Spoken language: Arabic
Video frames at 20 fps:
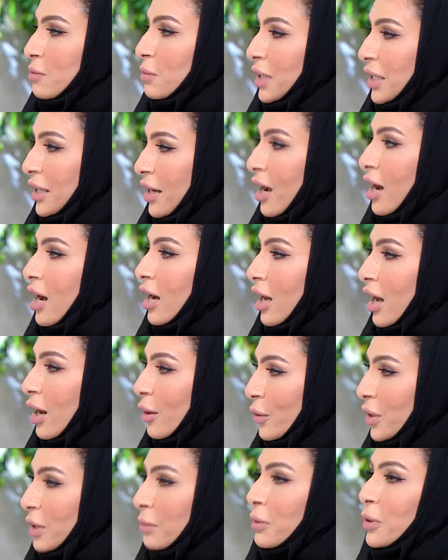بناء
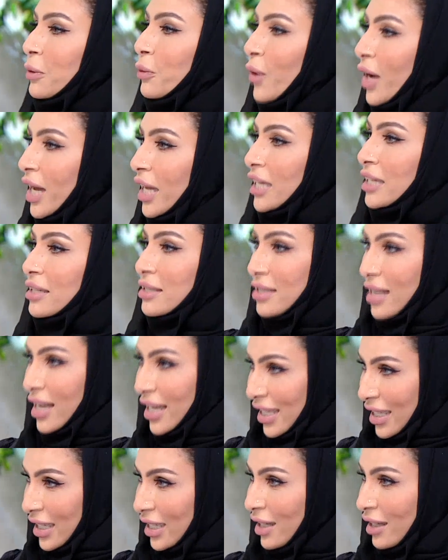قوي بوعي
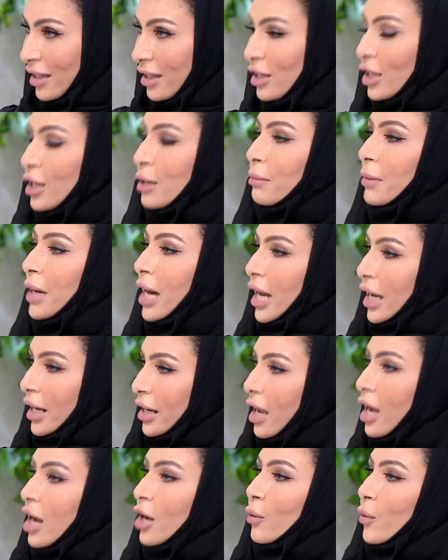صحيح
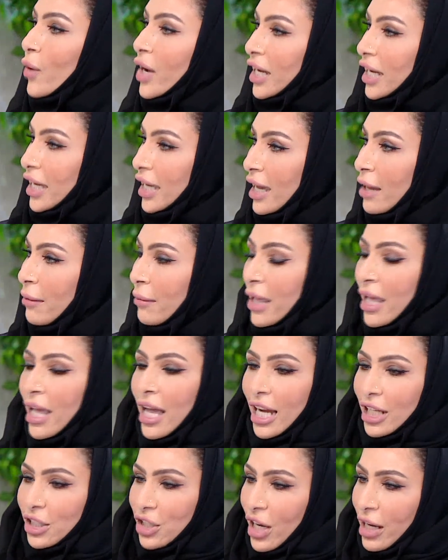باخلاق وقيم
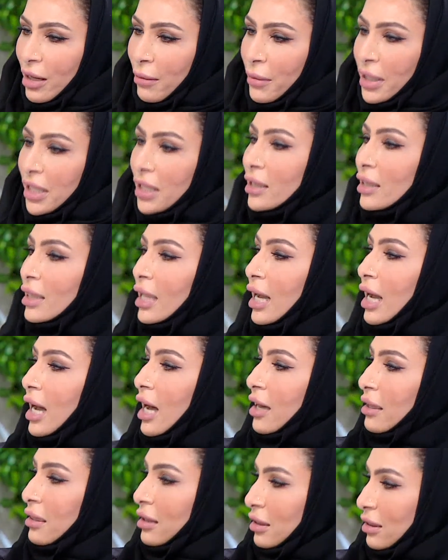عشان لما يطلع
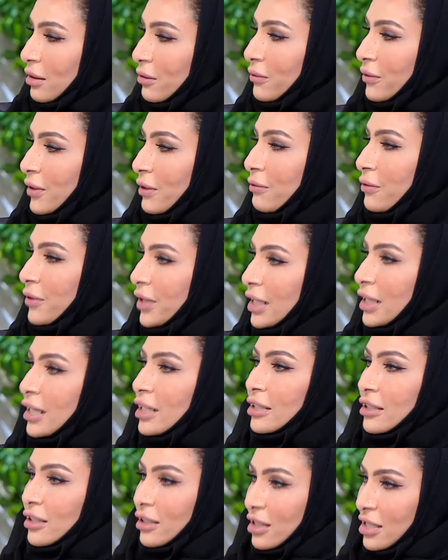هذا الطفل
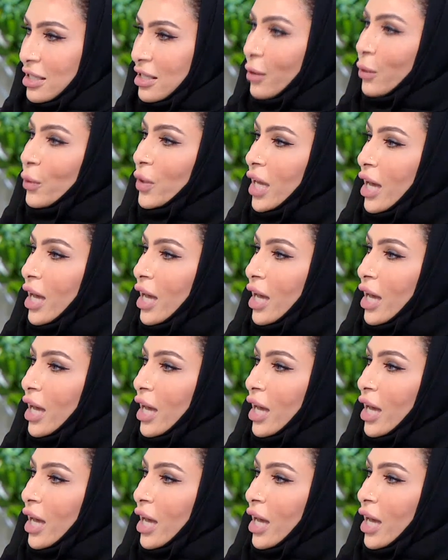فعلا يسوي